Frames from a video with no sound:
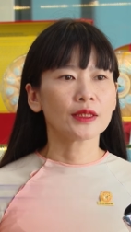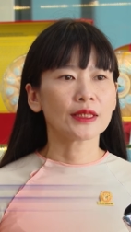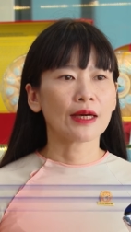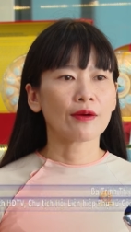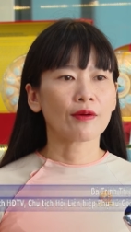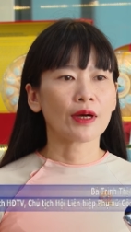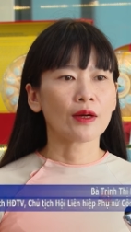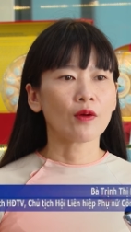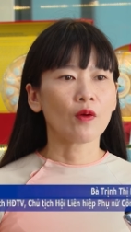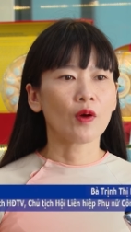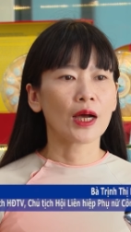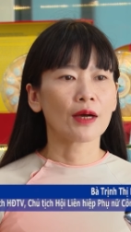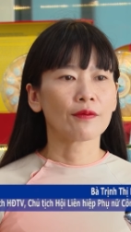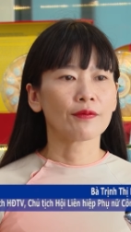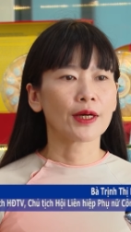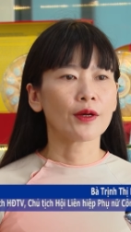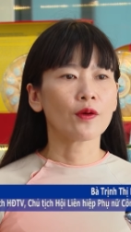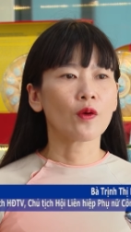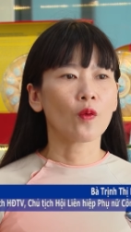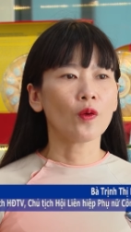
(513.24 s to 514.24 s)
Sào Khánh Hòa
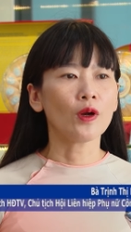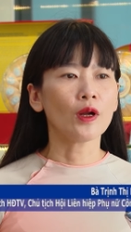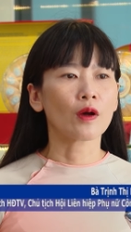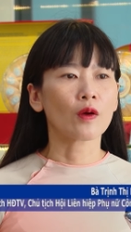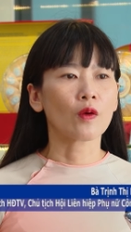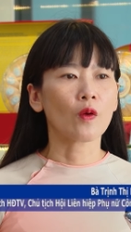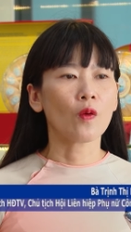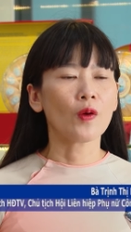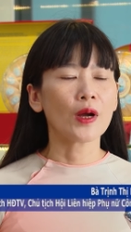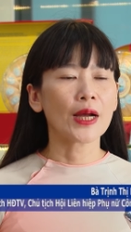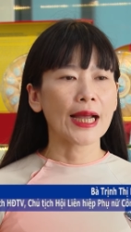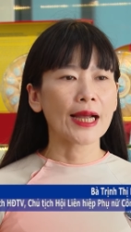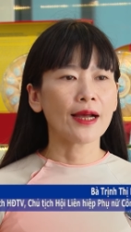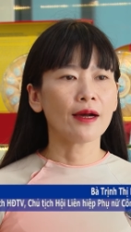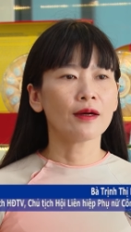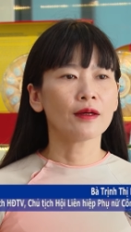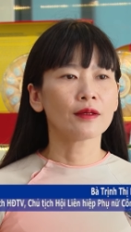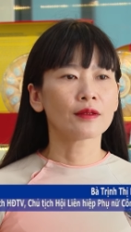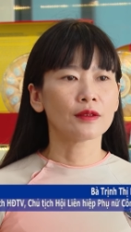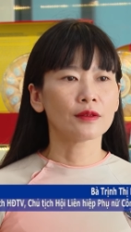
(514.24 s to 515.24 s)
phải nỗ lực cố gắng
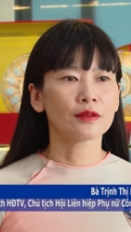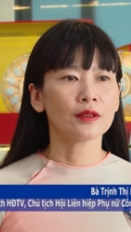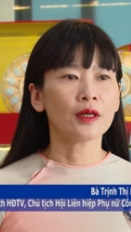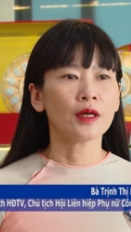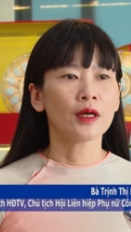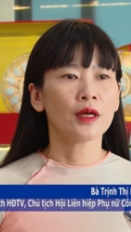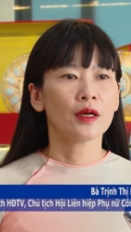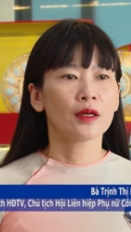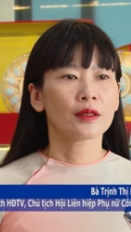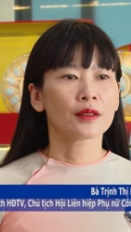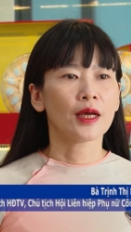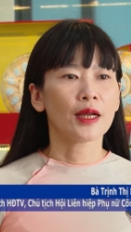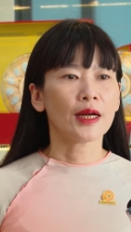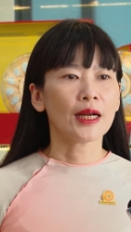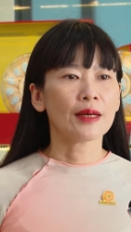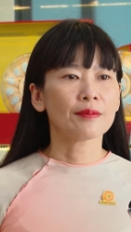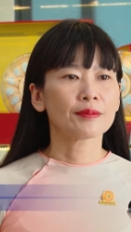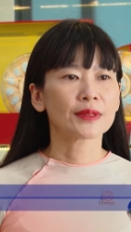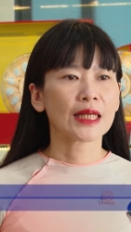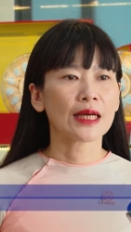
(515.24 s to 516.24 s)
hơn nữa để
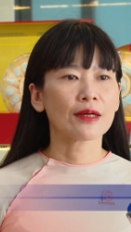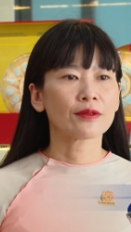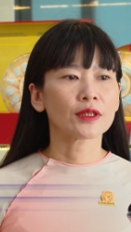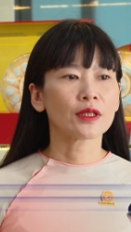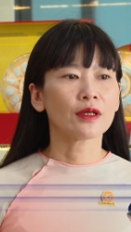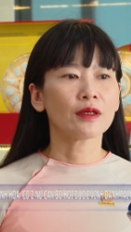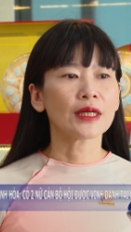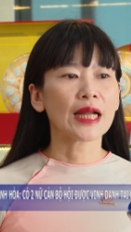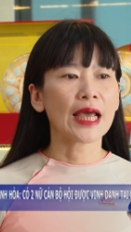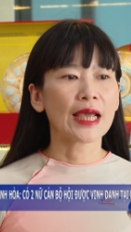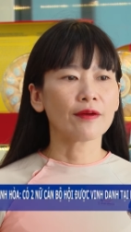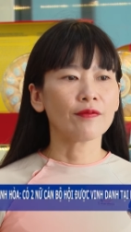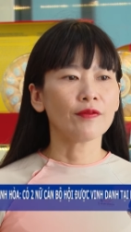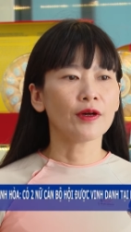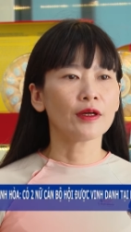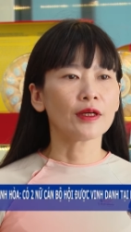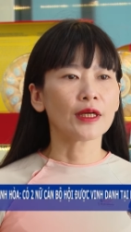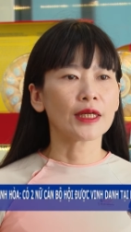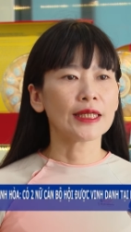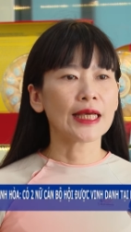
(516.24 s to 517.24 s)
làm sao xứng đáng
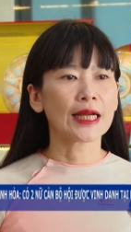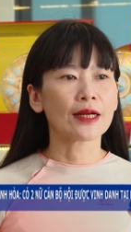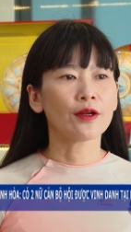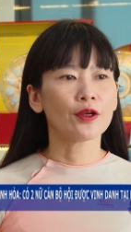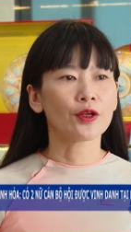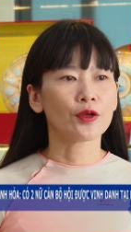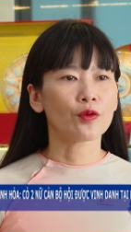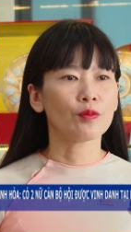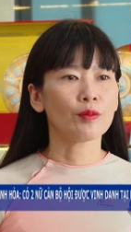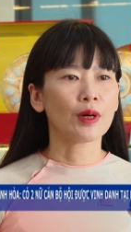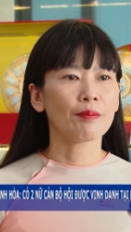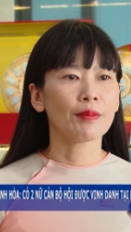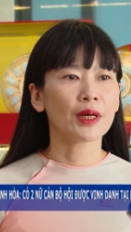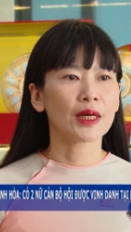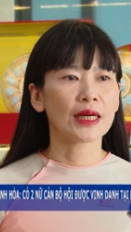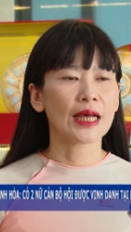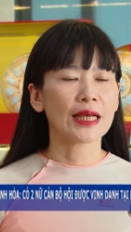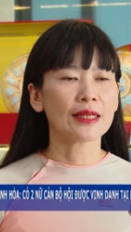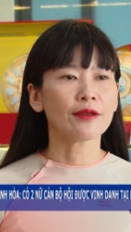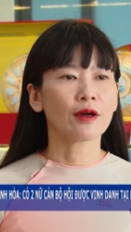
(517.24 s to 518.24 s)
với cái danh hiệu mà
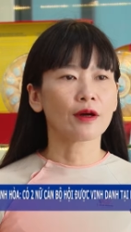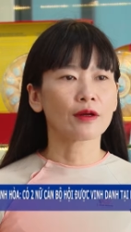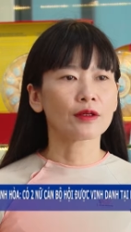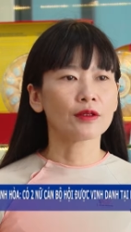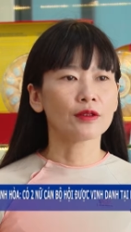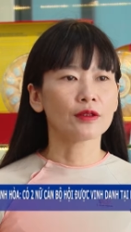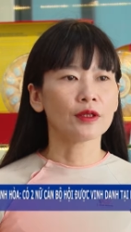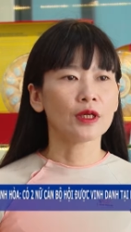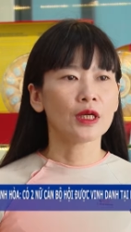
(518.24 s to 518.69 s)
mình đã nhận được,